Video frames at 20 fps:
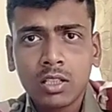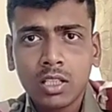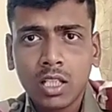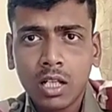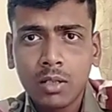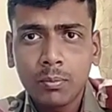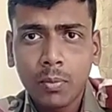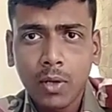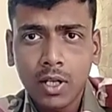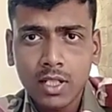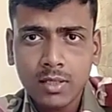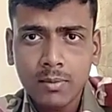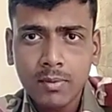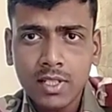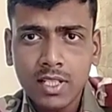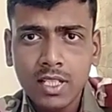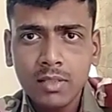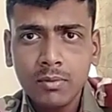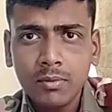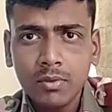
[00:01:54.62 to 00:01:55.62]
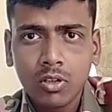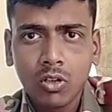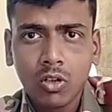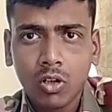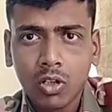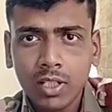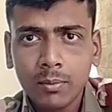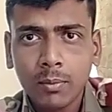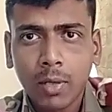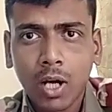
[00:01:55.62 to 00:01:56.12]
তার পাশাপাশি
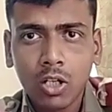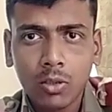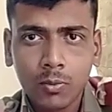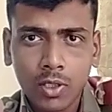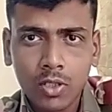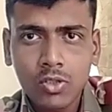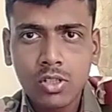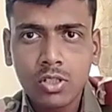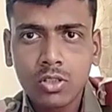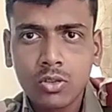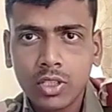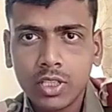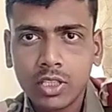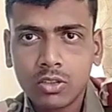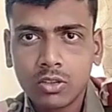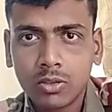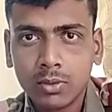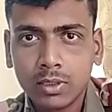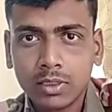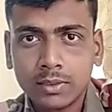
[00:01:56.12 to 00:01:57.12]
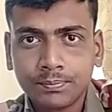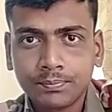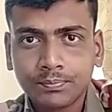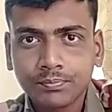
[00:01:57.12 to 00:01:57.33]
অনেক ভালো মানুষও তৈরি করবে